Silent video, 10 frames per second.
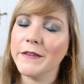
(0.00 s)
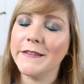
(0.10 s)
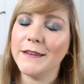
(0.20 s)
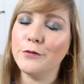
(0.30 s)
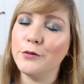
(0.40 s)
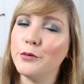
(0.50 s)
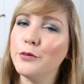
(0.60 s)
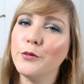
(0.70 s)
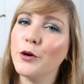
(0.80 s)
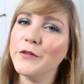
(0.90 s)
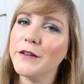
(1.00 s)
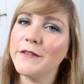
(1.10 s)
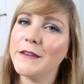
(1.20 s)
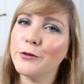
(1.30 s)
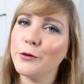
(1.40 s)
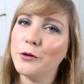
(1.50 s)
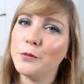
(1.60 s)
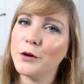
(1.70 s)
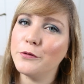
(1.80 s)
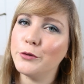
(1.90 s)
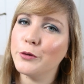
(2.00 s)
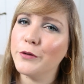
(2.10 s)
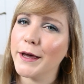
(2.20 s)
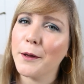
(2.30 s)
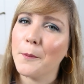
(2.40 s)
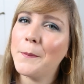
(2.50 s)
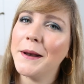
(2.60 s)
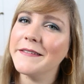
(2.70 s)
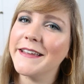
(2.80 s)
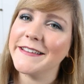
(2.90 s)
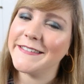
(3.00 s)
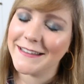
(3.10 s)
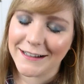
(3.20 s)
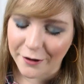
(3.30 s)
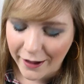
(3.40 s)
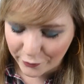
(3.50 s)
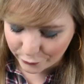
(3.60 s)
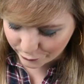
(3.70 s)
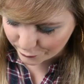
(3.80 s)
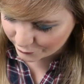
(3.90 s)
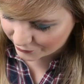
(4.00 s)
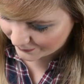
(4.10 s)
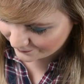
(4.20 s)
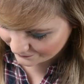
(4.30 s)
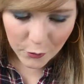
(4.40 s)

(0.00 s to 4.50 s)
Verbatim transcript: si vous me rendez visite sur le blog, vous trouverez plein d'articles à son sujet.